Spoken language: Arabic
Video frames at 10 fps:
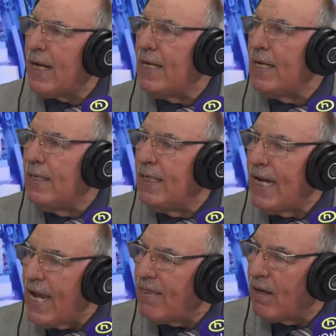
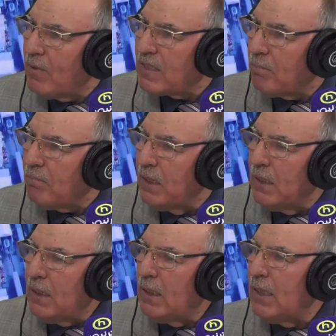لهذا المنصب
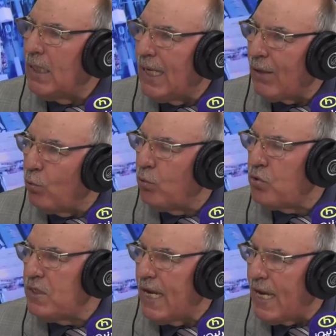
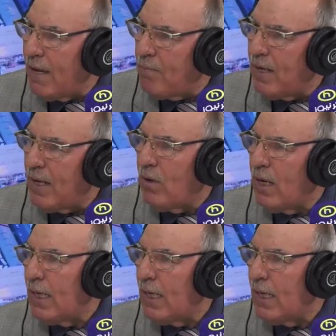قدسيه هامه